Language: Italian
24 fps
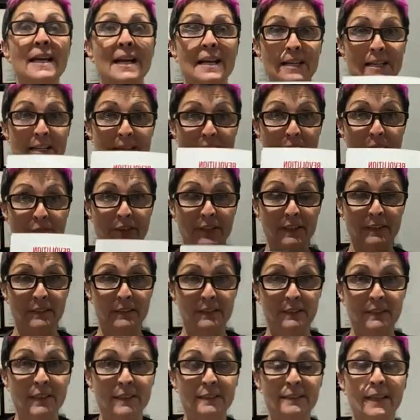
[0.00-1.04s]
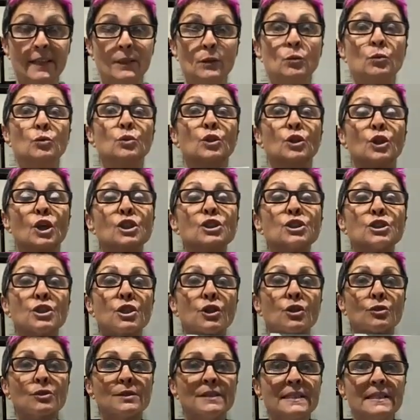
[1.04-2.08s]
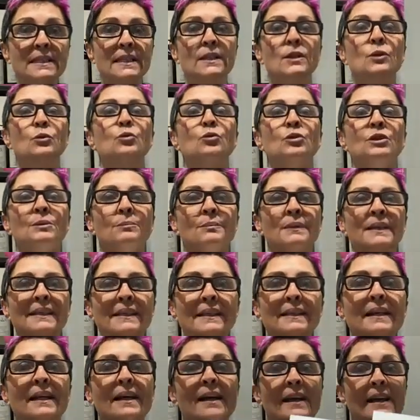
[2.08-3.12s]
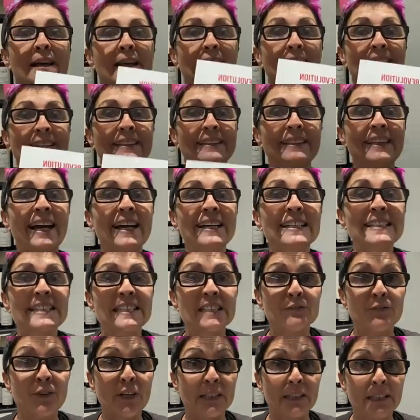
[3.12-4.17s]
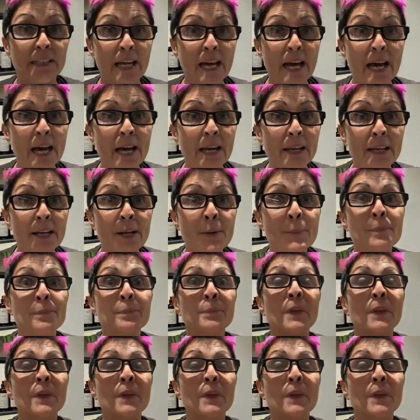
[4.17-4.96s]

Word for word: anche fatti da te, tutti i nostri consigli, tutti i miti da sfatare